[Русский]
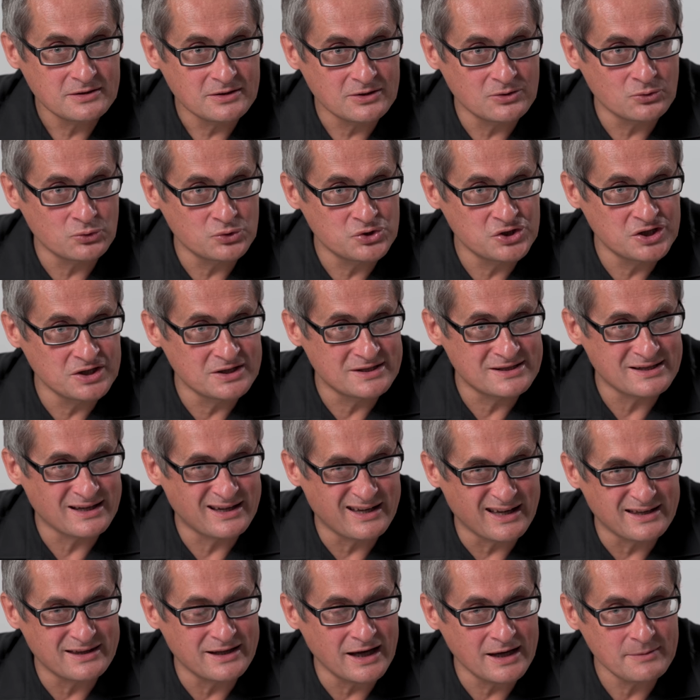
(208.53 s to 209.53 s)
и учиться
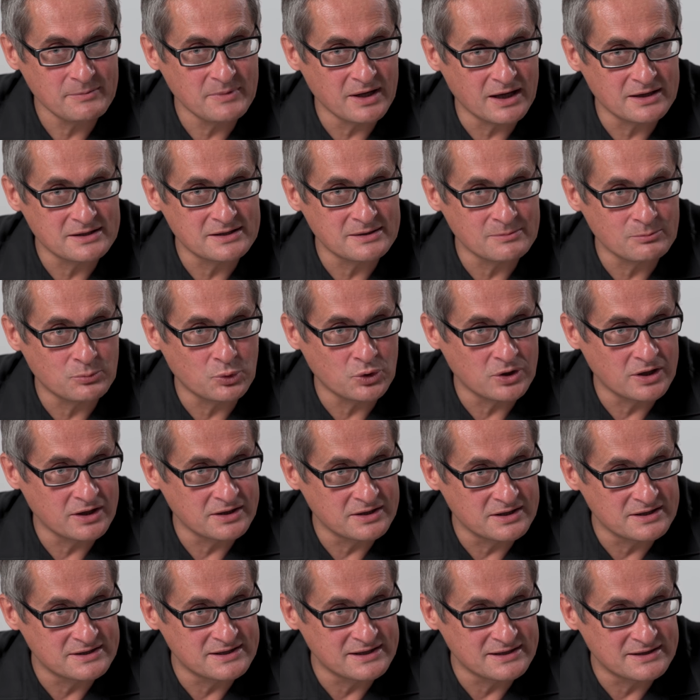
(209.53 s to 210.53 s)
годами, а тем более
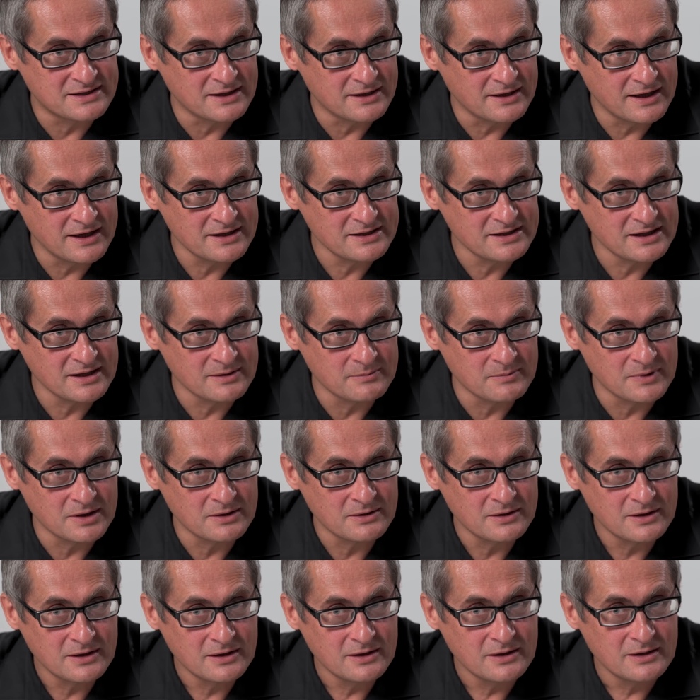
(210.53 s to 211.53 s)
десятилетиями,